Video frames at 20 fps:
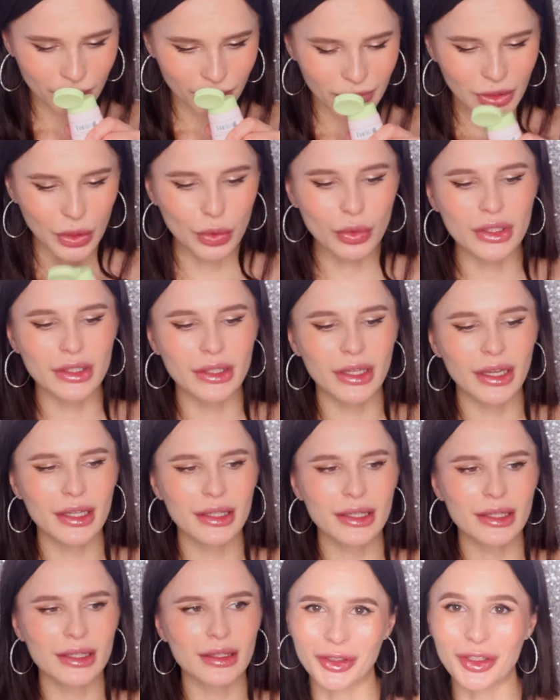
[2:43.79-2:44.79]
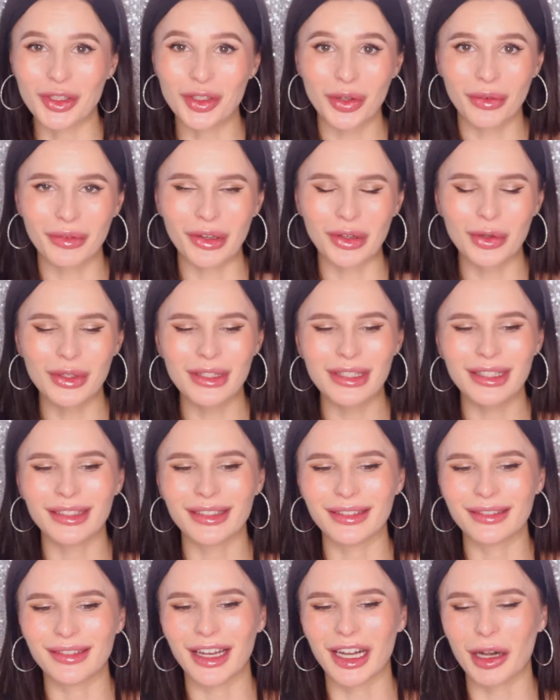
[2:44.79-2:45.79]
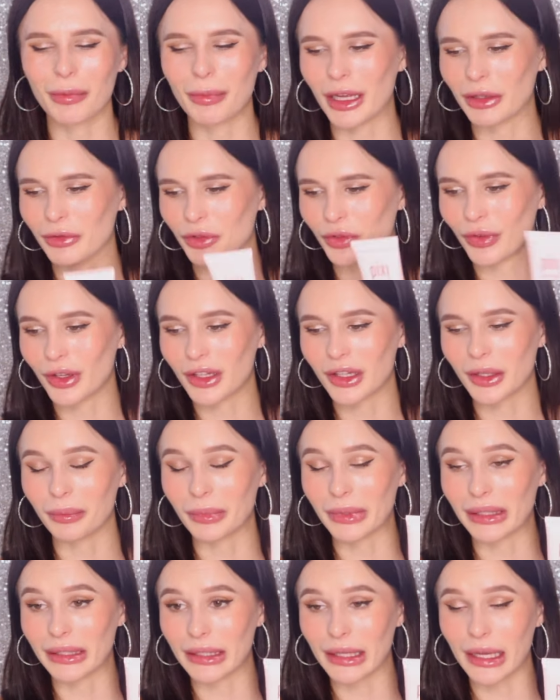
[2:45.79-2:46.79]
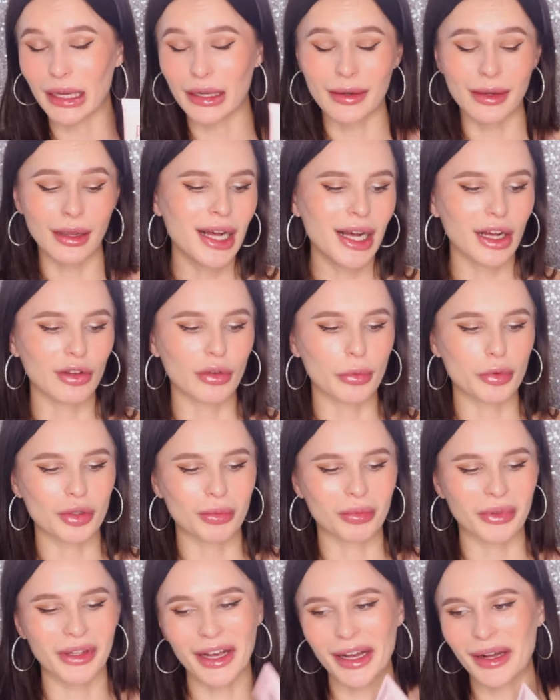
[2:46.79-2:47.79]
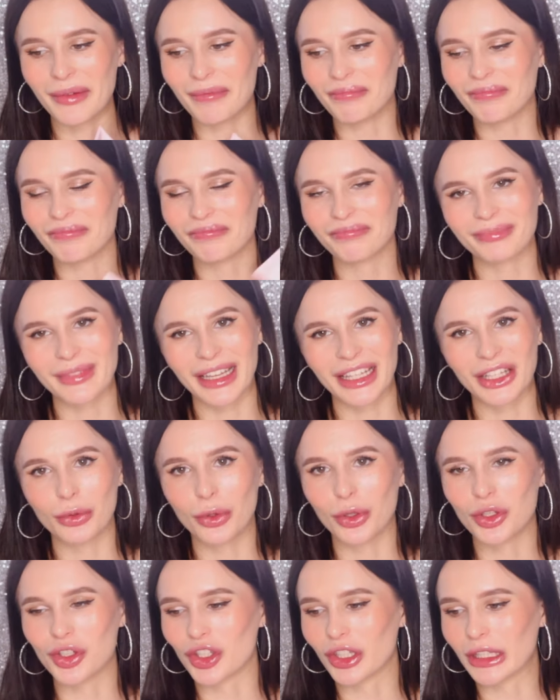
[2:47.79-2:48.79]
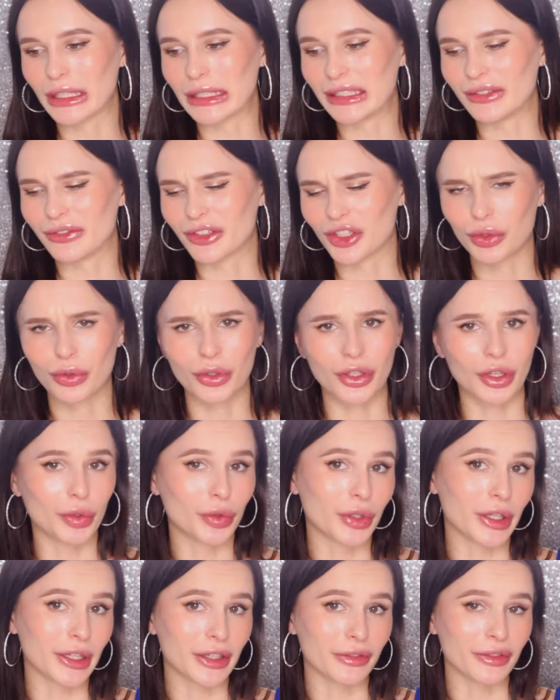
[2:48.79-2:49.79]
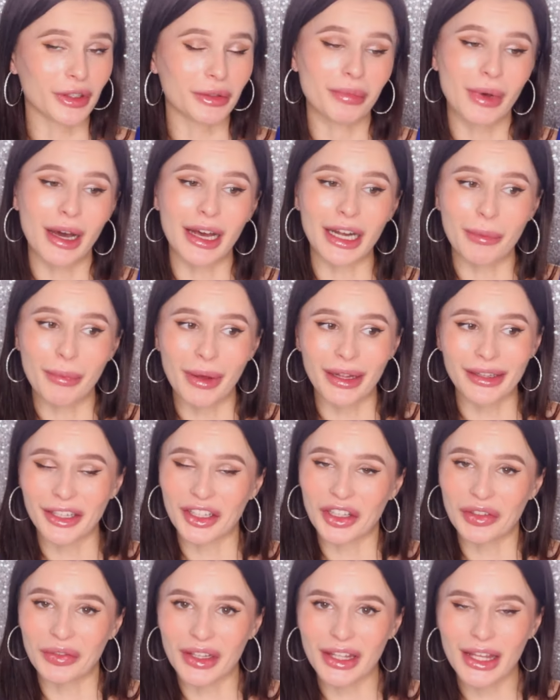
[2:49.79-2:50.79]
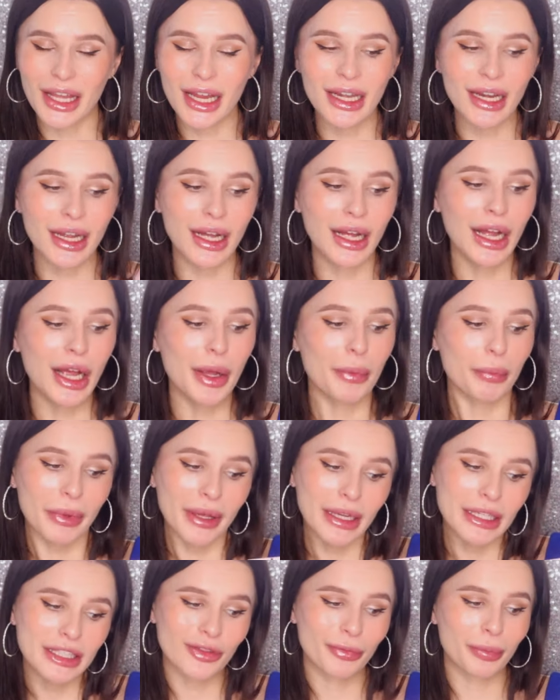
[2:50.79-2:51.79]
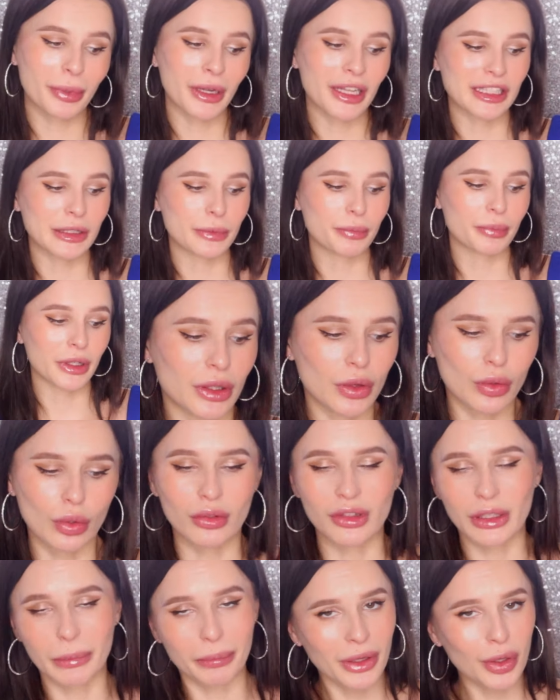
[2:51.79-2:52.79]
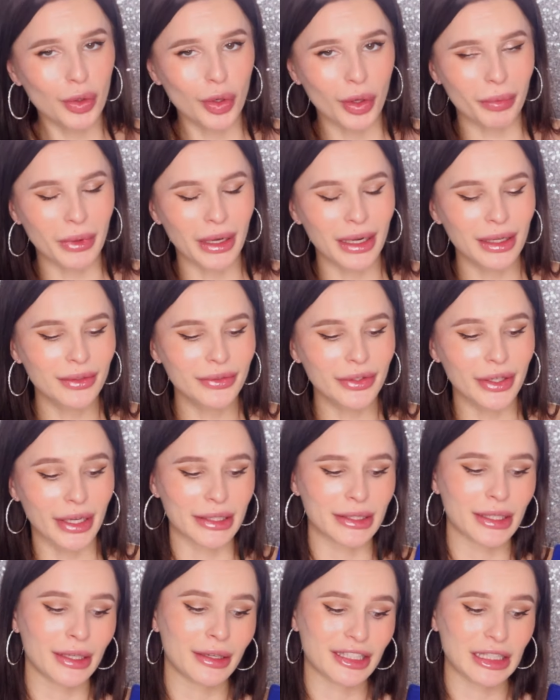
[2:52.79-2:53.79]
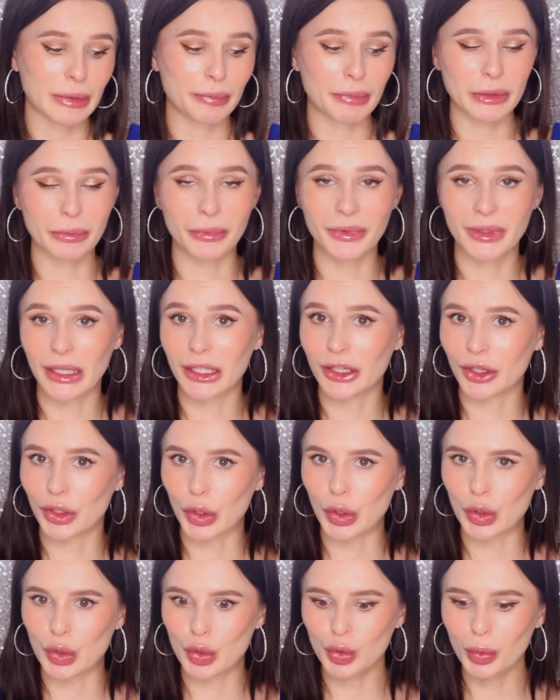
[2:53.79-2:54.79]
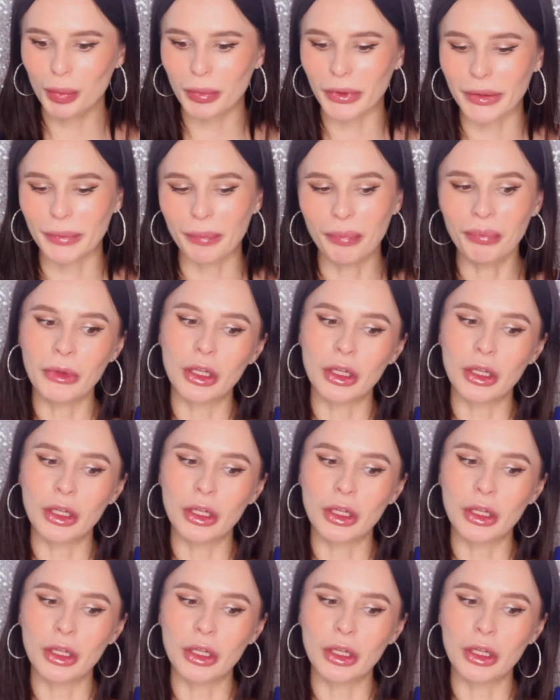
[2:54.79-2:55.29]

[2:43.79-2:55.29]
такой, знаете, дешевой розы аромат вот в этом геле. В общем, я не очень а, в восторге от этого аромата этого геля. Пикси, в принципе, ну, он неплохой бренд, хотя если посмотреть на YouTube,